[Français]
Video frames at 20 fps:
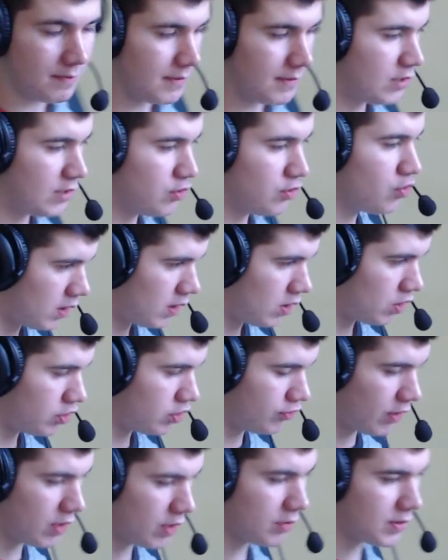du coup, je
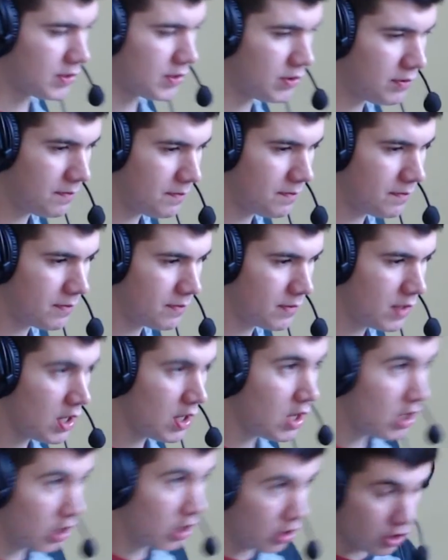vois le ruisseau,
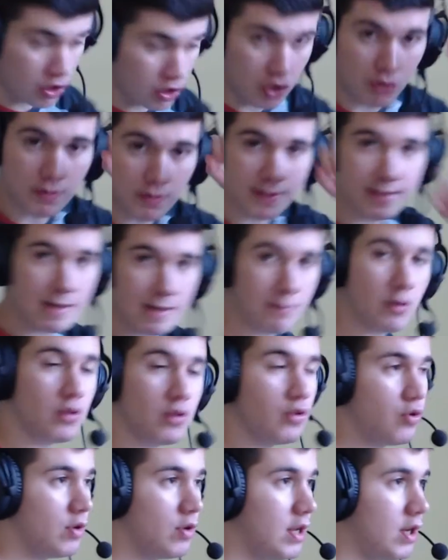je commence à prendre
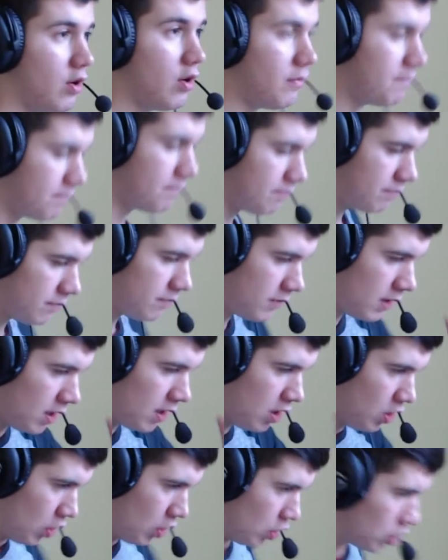de l'élan,
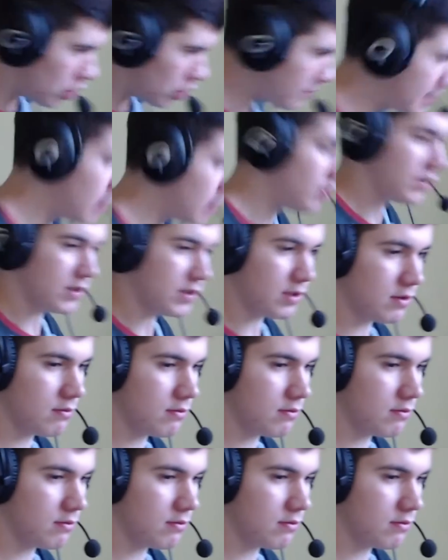je m'élance.